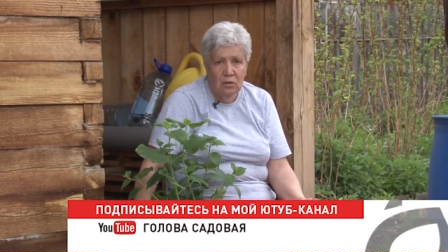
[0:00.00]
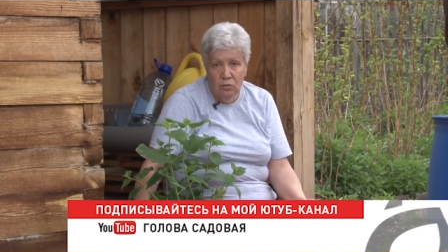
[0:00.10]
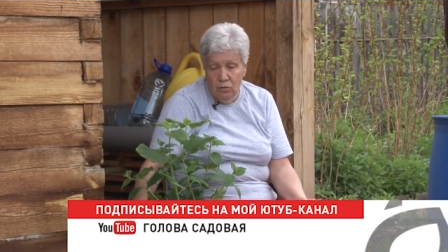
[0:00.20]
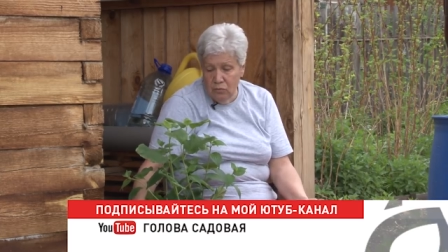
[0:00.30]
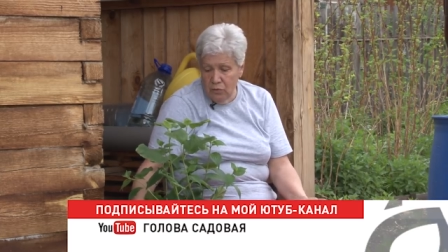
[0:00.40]

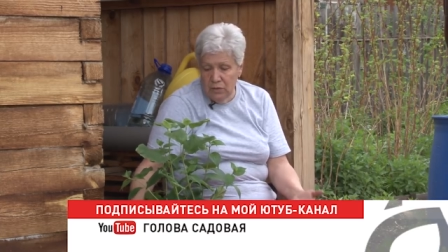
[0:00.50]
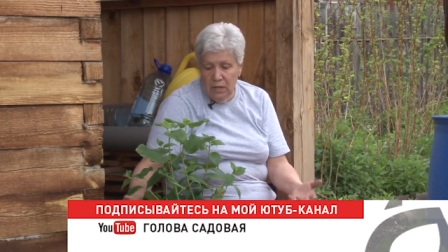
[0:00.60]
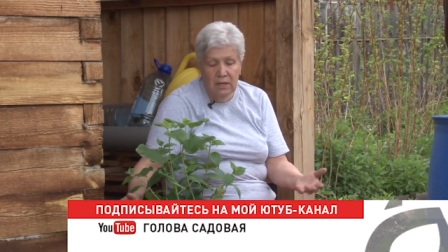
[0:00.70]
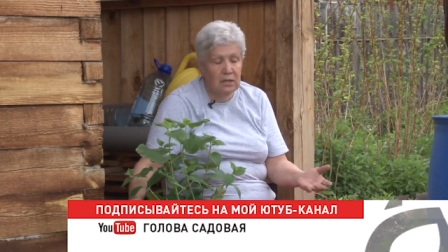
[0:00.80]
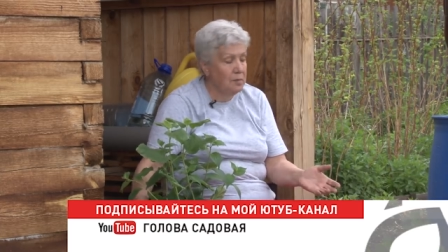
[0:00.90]
Ну, вот
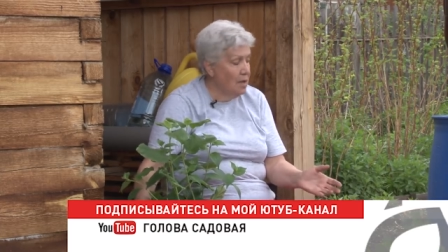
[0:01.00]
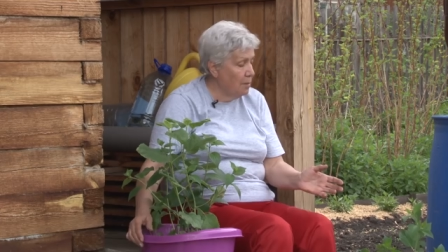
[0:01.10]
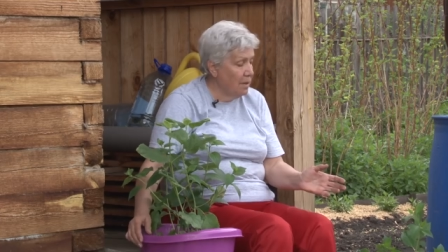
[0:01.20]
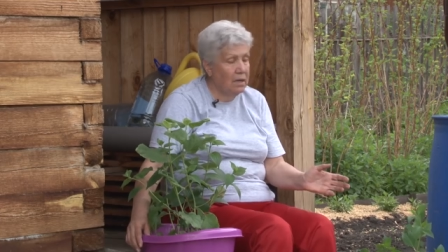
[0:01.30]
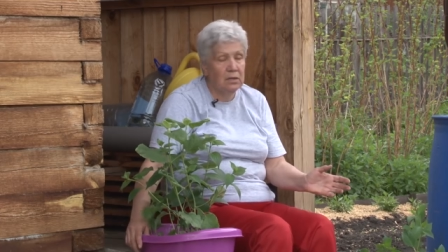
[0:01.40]
на этом
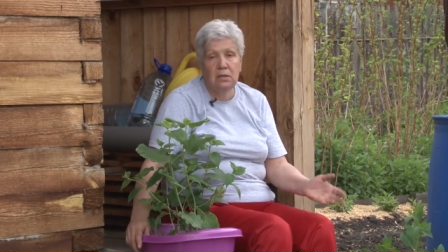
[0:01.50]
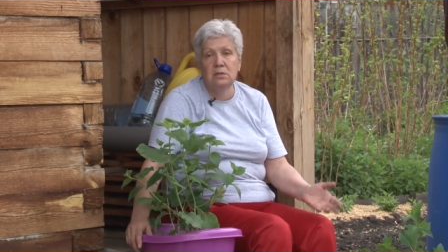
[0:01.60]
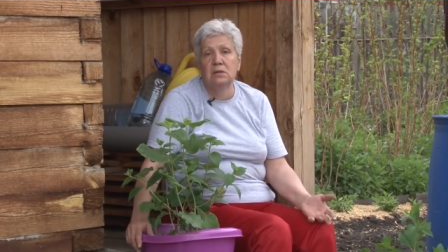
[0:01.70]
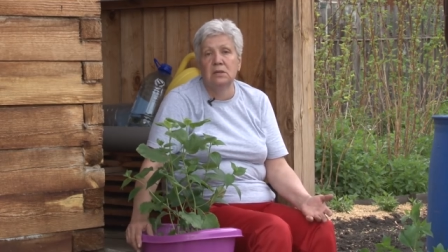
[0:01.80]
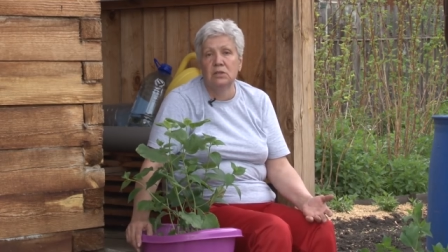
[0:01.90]
я про гортензии